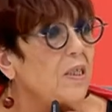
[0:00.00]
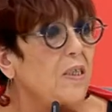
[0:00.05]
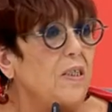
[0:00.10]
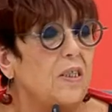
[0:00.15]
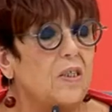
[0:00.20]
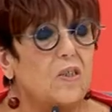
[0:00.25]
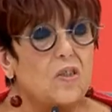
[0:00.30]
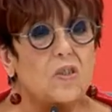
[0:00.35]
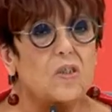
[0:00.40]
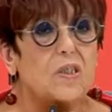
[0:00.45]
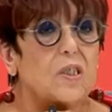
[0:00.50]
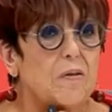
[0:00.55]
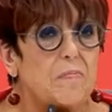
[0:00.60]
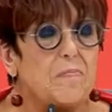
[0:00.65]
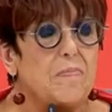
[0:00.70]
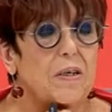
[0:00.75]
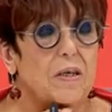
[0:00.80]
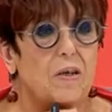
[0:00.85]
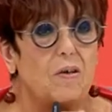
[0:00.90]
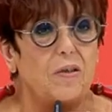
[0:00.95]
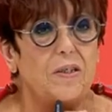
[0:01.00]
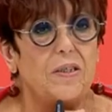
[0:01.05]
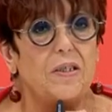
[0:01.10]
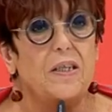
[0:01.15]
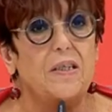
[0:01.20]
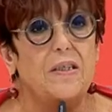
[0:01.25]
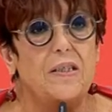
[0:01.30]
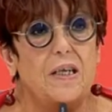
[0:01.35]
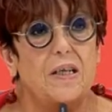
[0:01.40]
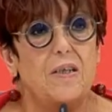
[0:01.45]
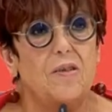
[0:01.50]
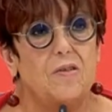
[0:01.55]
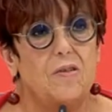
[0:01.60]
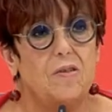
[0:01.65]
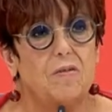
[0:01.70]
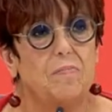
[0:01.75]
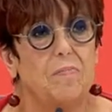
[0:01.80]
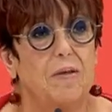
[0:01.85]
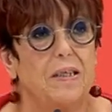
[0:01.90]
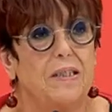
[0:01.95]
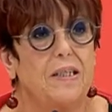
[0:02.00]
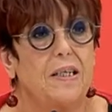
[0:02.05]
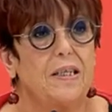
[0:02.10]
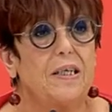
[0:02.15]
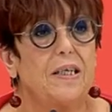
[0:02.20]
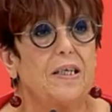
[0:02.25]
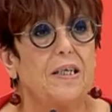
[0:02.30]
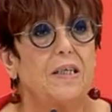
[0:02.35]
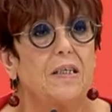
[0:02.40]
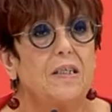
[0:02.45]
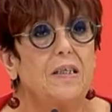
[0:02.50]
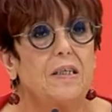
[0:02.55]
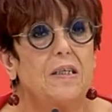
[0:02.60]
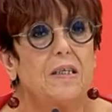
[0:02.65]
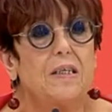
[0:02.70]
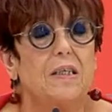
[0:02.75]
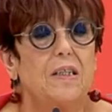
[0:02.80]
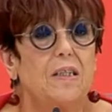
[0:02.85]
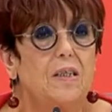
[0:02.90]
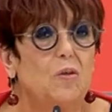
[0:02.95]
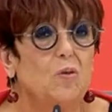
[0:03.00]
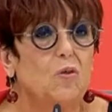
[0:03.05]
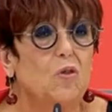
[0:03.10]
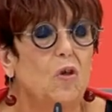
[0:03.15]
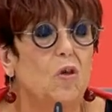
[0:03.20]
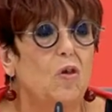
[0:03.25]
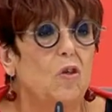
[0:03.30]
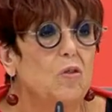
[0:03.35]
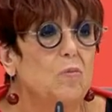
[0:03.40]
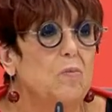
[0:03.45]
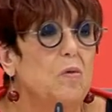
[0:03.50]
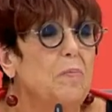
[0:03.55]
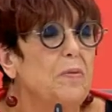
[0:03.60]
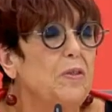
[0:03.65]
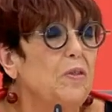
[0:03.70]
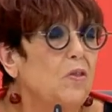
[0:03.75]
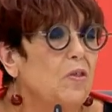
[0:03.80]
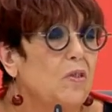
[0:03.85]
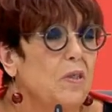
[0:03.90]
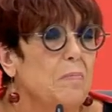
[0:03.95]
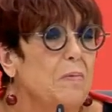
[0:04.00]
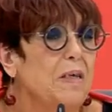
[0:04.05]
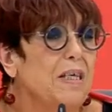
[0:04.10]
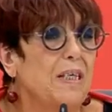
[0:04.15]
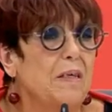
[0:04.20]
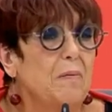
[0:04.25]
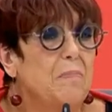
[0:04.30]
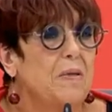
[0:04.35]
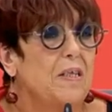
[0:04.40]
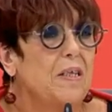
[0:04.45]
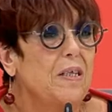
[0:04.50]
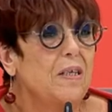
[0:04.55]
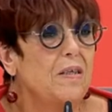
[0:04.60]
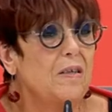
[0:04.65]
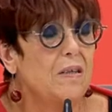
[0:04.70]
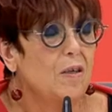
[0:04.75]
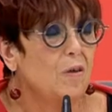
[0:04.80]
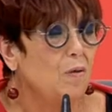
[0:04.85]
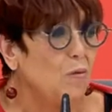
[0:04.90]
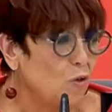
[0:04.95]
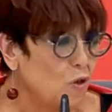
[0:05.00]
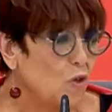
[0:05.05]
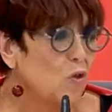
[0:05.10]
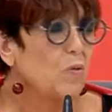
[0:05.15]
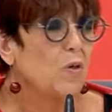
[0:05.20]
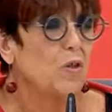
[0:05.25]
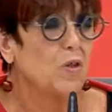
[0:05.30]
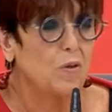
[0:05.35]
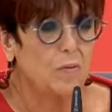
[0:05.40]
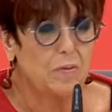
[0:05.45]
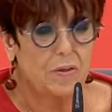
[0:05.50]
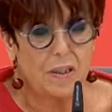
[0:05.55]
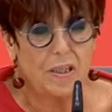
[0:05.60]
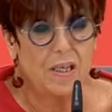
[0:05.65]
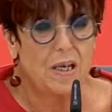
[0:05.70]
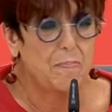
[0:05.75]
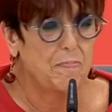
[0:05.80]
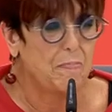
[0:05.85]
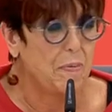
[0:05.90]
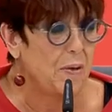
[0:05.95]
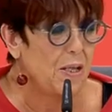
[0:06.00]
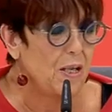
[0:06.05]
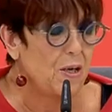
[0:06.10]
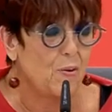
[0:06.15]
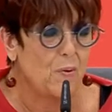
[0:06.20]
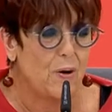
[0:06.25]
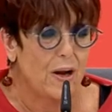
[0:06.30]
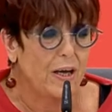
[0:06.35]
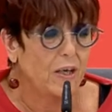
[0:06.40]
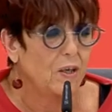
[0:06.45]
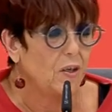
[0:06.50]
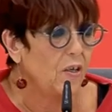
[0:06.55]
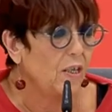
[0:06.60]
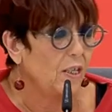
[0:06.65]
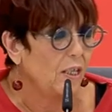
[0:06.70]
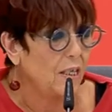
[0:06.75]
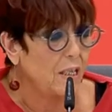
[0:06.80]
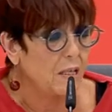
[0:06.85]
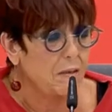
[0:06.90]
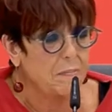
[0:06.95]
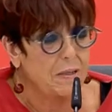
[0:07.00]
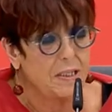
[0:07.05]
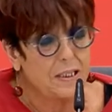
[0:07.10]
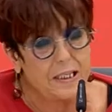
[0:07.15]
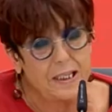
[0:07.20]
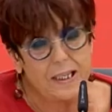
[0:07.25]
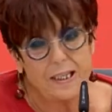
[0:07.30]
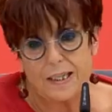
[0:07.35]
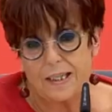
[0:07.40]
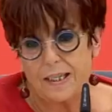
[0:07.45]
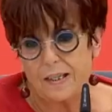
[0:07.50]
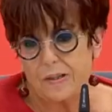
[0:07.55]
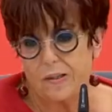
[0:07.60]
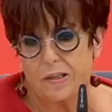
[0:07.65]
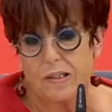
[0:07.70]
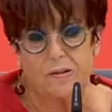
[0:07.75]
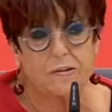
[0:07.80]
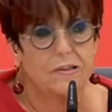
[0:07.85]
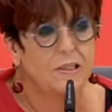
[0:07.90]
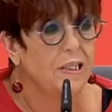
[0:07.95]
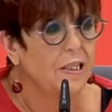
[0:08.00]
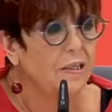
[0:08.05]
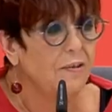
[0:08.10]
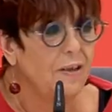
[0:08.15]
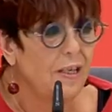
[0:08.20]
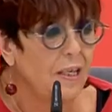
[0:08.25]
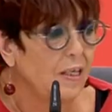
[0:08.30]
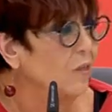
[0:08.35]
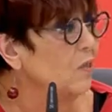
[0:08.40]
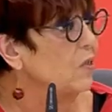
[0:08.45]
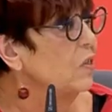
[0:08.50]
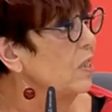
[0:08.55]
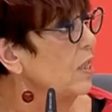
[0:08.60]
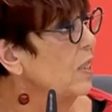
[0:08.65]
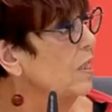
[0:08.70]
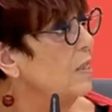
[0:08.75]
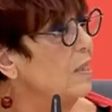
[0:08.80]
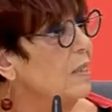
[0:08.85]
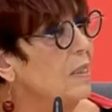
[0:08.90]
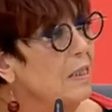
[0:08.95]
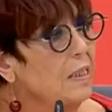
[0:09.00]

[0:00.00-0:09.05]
Y eso siempre lo he intentado mantener incluso en los momentos de más rapidez, incluso cuando te ya piden una crónica nada más llegar y no sabes de qué va la cosa.